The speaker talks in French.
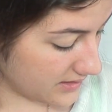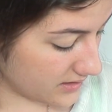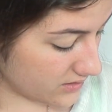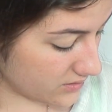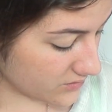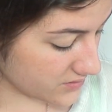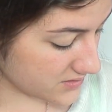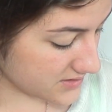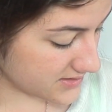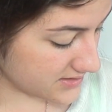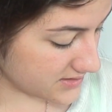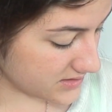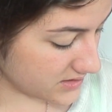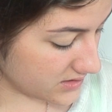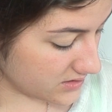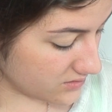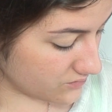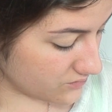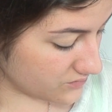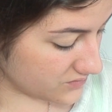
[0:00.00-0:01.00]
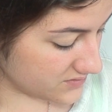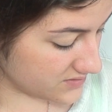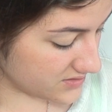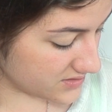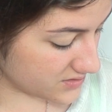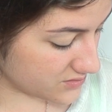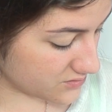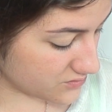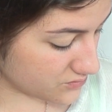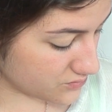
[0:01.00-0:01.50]
Alors c'est une
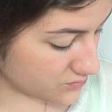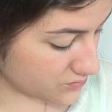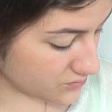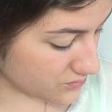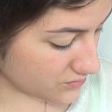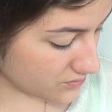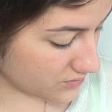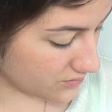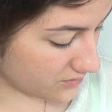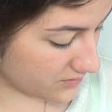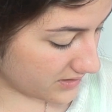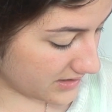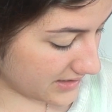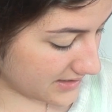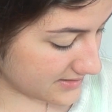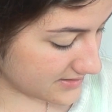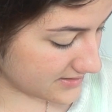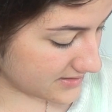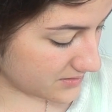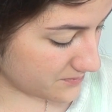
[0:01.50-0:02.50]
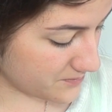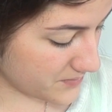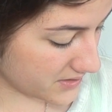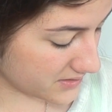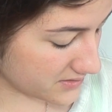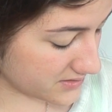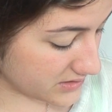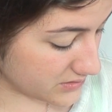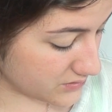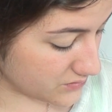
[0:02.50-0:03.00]
texture assez
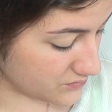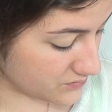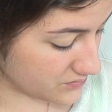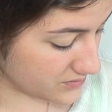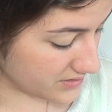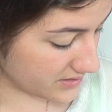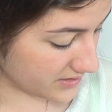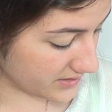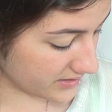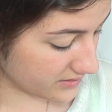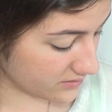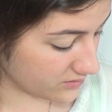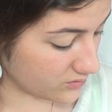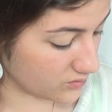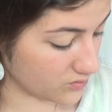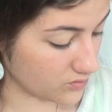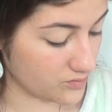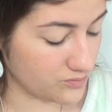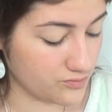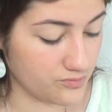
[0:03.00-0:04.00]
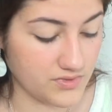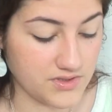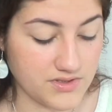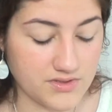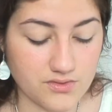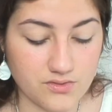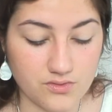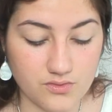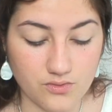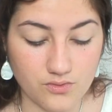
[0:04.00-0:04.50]
particulière euh,
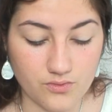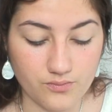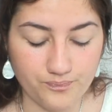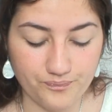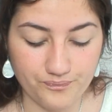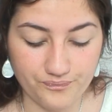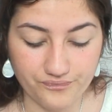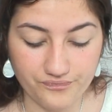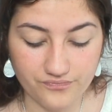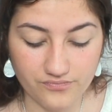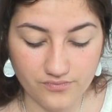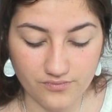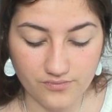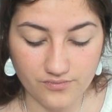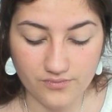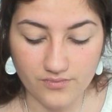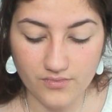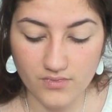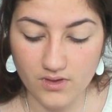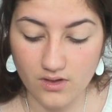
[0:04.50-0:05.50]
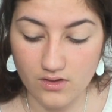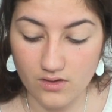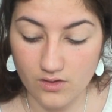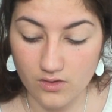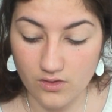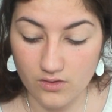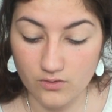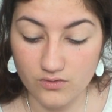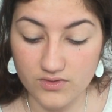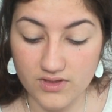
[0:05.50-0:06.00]
puisque, euh,
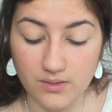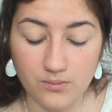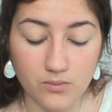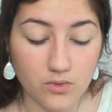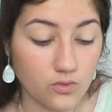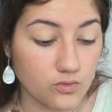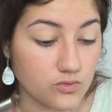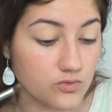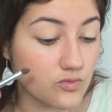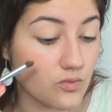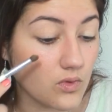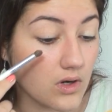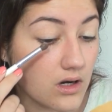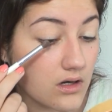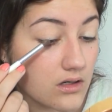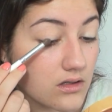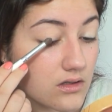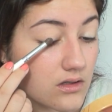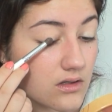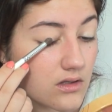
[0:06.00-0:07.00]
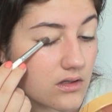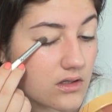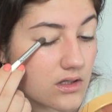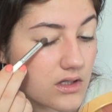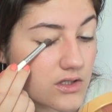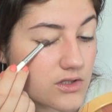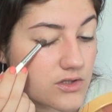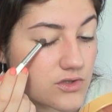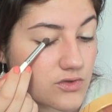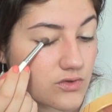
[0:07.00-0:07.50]
notamment au doigt,
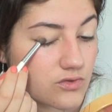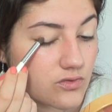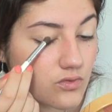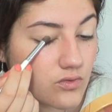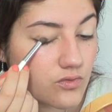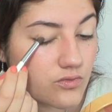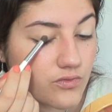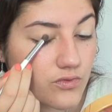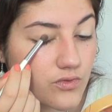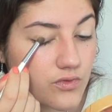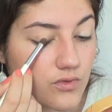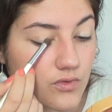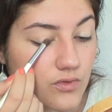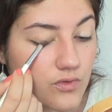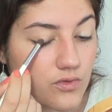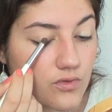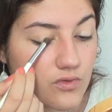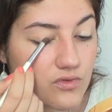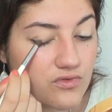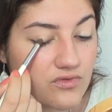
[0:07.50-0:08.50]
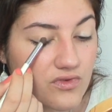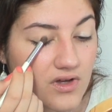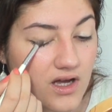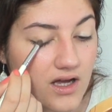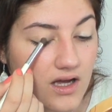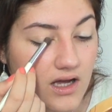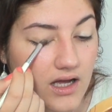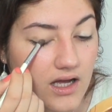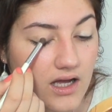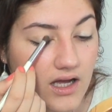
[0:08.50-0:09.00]
je trouve que le
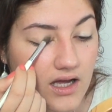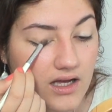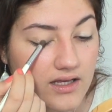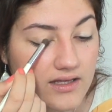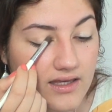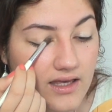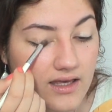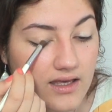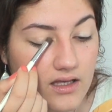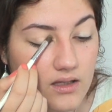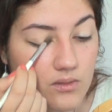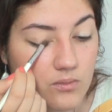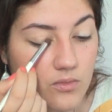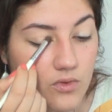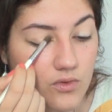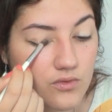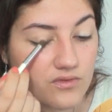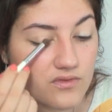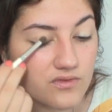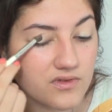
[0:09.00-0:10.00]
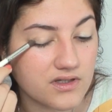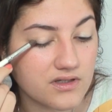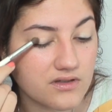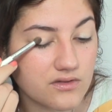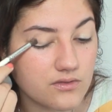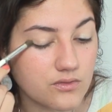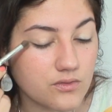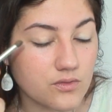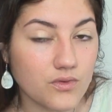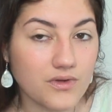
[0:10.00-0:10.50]
fard a carrément une
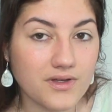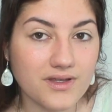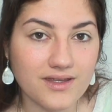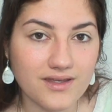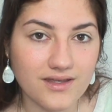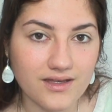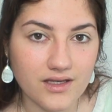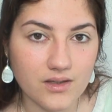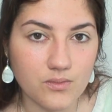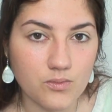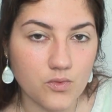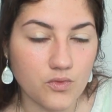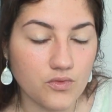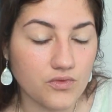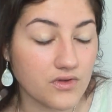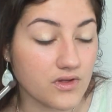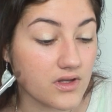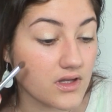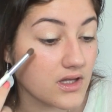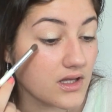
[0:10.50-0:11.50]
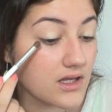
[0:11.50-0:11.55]
texture crémeuse.